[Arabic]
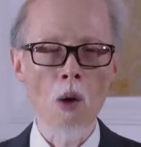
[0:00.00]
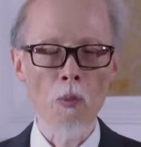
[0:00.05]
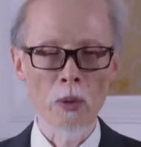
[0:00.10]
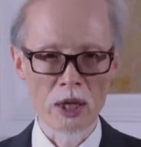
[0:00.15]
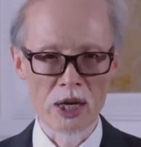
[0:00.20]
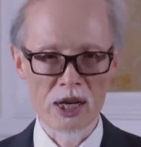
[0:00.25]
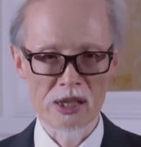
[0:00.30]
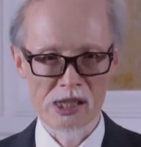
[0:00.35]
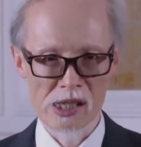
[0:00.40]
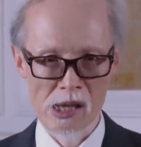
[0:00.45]

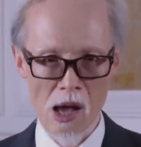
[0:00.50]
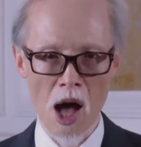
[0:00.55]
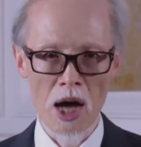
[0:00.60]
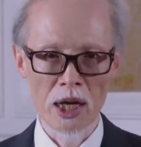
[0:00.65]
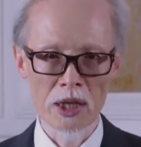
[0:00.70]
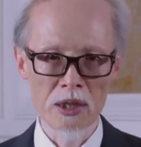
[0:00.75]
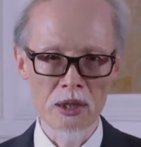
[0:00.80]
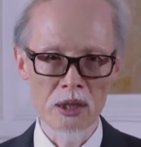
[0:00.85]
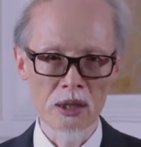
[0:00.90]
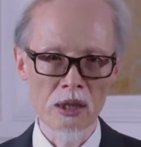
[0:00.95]
ولكن
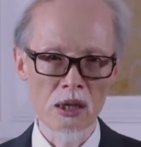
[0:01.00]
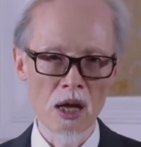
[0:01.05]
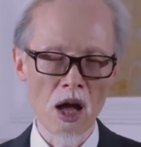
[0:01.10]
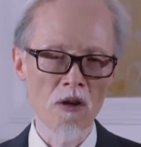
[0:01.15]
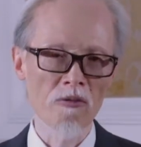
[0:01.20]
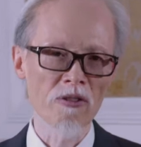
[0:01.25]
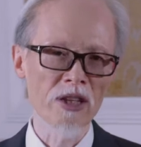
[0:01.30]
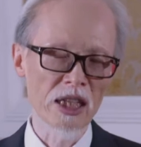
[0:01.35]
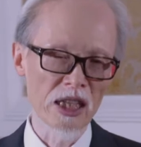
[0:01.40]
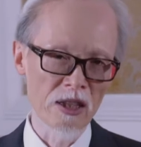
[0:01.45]
أيضا
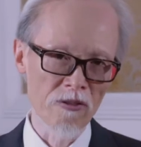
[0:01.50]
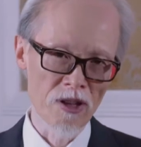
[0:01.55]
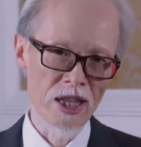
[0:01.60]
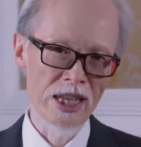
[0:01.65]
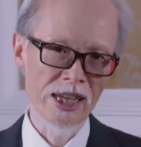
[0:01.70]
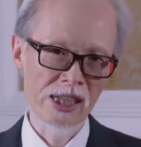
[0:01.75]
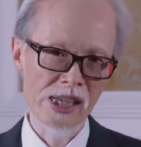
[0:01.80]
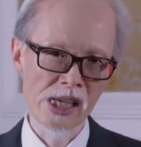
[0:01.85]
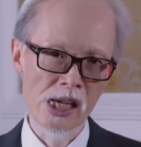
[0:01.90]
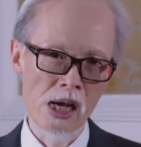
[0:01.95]
في
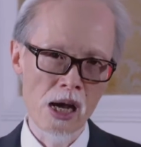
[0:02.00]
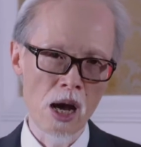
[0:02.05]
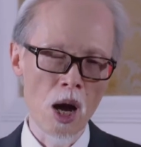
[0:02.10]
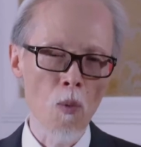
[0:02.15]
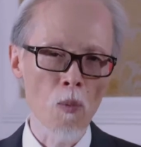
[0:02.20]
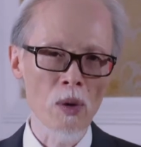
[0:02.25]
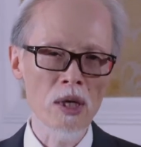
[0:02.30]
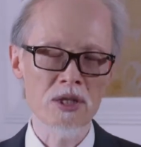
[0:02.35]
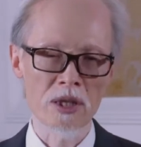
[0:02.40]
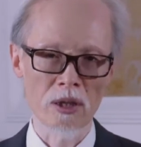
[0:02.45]
إفريقيا
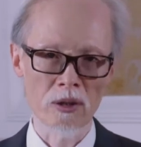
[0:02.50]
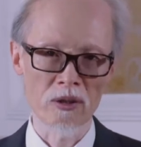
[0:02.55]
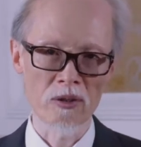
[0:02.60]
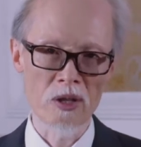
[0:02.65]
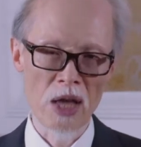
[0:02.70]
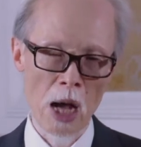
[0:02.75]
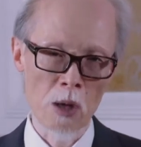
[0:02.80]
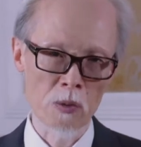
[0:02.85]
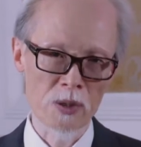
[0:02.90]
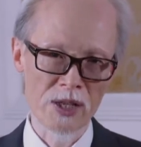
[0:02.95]
والشرق
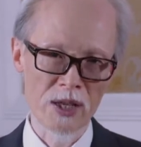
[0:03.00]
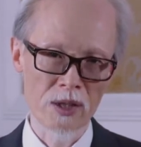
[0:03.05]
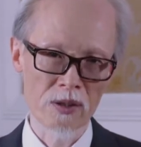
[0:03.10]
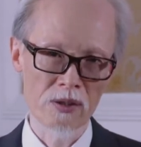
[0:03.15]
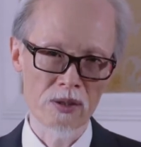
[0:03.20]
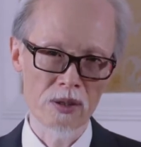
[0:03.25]
الأوسط